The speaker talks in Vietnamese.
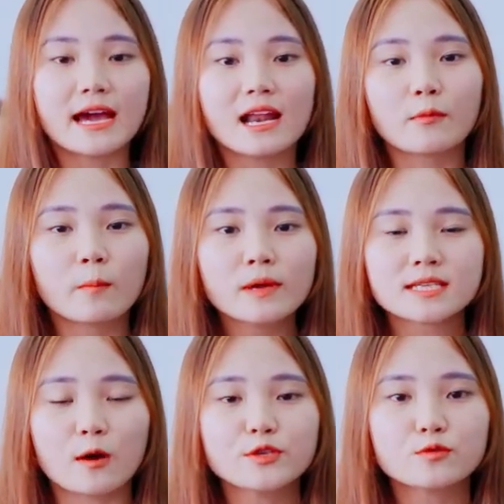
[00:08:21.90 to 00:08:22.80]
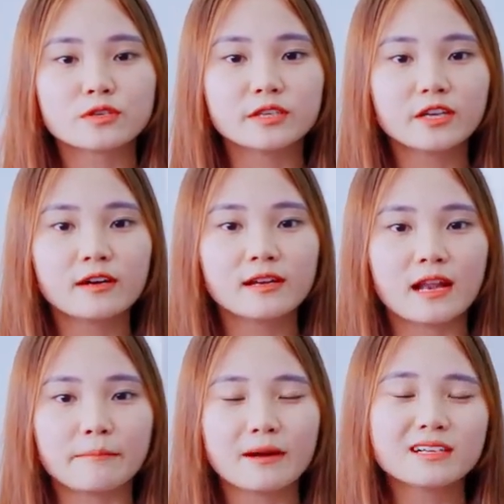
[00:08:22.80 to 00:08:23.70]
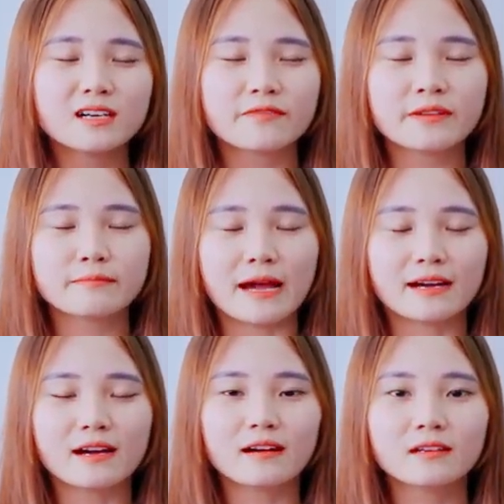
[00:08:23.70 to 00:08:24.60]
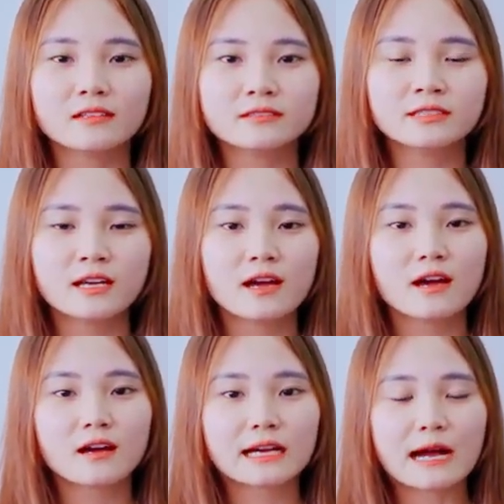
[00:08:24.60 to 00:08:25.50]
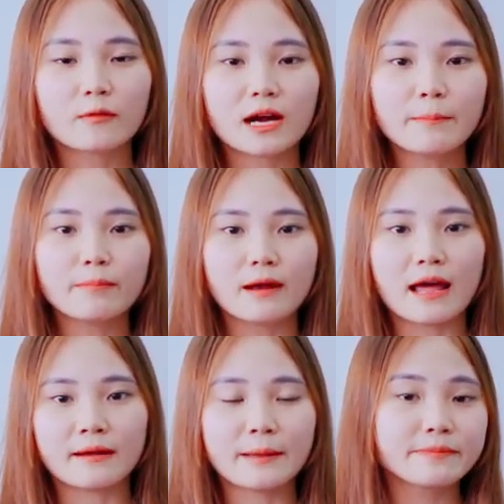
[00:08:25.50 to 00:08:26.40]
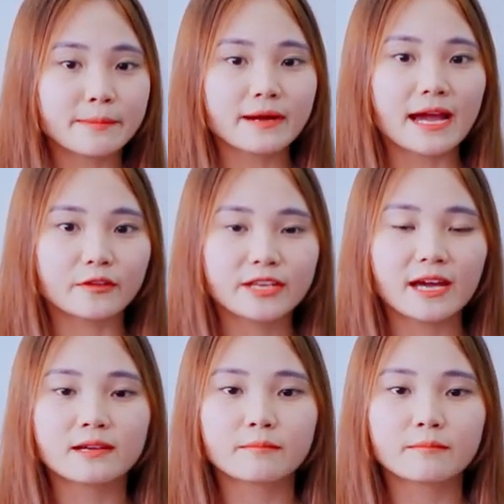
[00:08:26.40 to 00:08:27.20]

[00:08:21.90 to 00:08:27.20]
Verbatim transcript: giá là 46 triệu rưỡi thôi Là mắc hơn phiên bản uh, cao cấp là 500 ngàn thôi nha